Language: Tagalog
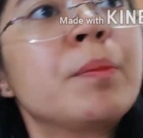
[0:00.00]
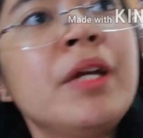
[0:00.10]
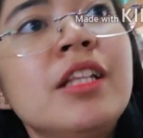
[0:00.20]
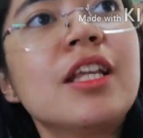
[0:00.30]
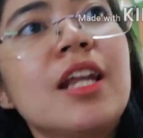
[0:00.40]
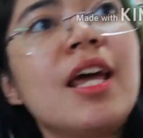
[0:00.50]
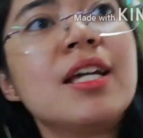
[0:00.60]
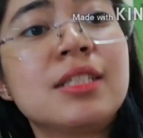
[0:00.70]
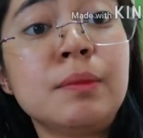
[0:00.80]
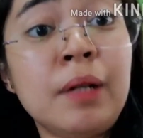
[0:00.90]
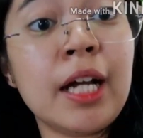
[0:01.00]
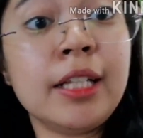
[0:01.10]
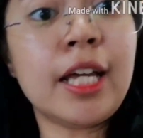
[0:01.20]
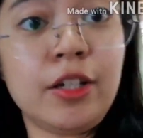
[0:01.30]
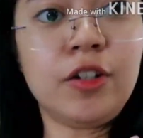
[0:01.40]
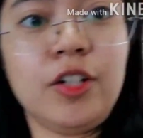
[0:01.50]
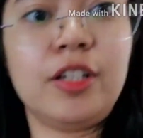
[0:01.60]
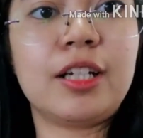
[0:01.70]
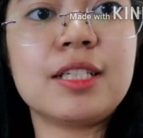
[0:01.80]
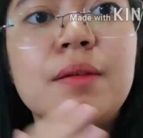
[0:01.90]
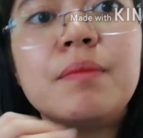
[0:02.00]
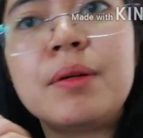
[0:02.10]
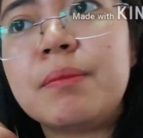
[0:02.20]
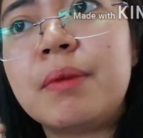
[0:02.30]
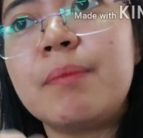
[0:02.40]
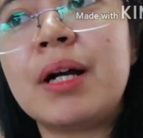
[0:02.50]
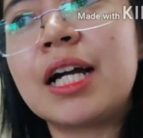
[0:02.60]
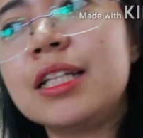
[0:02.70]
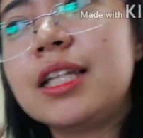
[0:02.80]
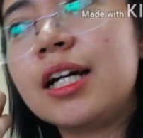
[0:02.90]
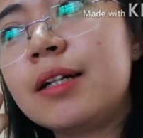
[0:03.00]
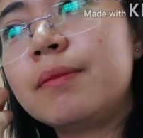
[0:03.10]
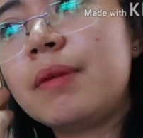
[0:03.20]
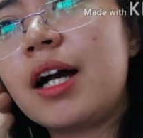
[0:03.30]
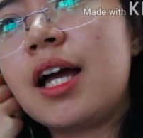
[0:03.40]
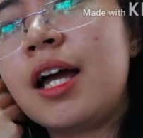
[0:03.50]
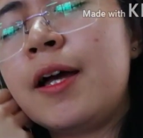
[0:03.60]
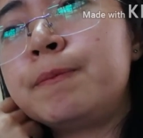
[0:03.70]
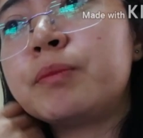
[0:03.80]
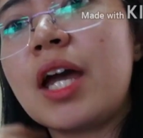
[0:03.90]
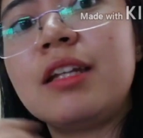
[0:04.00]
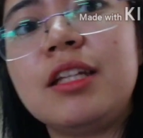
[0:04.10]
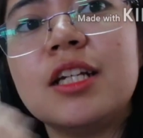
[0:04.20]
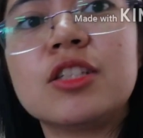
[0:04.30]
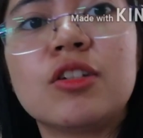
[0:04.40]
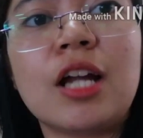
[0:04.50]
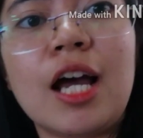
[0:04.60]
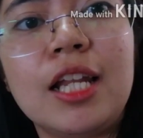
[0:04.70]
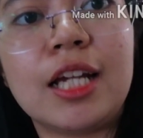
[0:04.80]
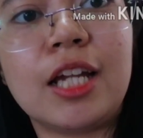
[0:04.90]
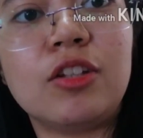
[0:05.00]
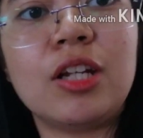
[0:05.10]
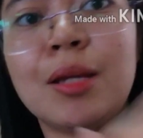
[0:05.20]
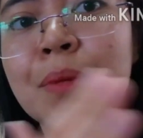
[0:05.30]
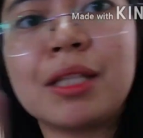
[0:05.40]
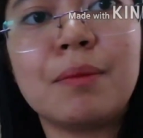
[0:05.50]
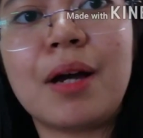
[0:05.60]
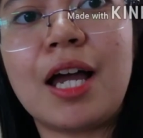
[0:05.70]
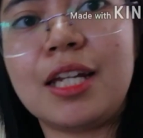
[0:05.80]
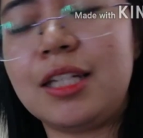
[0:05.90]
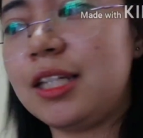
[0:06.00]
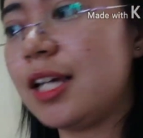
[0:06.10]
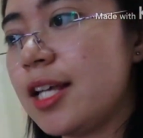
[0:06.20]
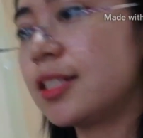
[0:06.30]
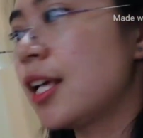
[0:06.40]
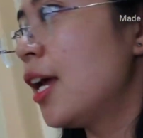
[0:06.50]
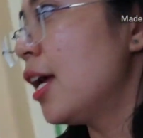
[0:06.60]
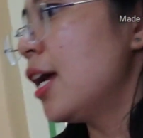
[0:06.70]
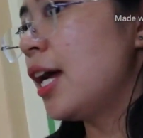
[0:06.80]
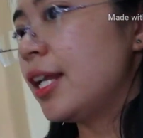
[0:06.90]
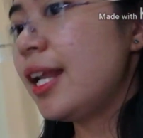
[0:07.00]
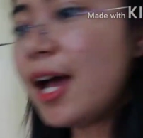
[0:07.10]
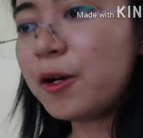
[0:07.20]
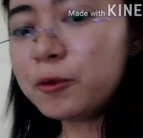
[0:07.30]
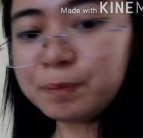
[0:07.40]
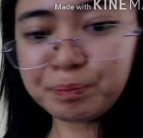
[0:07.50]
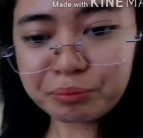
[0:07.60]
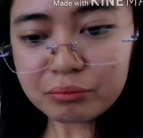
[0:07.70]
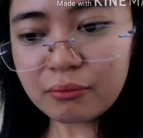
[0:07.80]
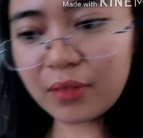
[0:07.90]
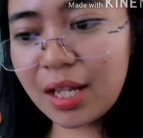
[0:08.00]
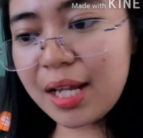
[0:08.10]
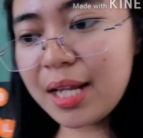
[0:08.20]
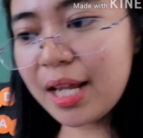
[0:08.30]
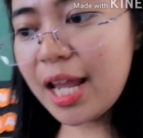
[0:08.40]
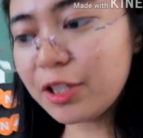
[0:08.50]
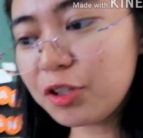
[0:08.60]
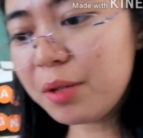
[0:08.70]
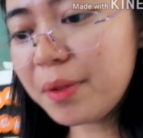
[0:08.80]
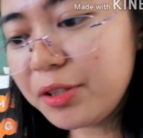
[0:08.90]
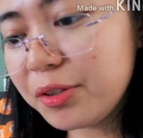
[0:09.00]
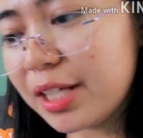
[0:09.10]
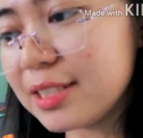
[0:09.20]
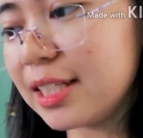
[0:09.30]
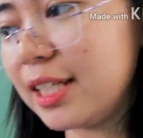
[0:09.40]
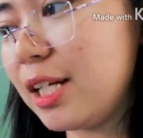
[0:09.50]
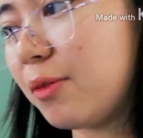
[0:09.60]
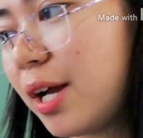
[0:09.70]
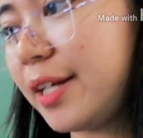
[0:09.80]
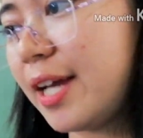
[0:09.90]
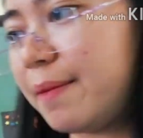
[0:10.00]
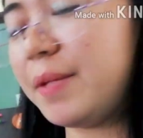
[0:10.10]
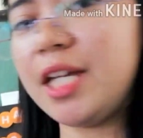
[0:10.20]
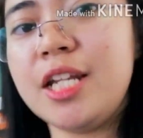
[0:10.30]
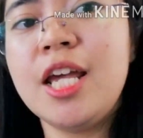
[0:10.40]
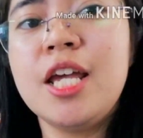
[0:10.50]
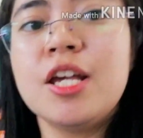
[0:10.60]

Pinterest, maganda yon Kasi ma- magandang mga ideas yung nakalagay doon, iba't ibang ideas. Now, ito naman yung next na ginawa namin.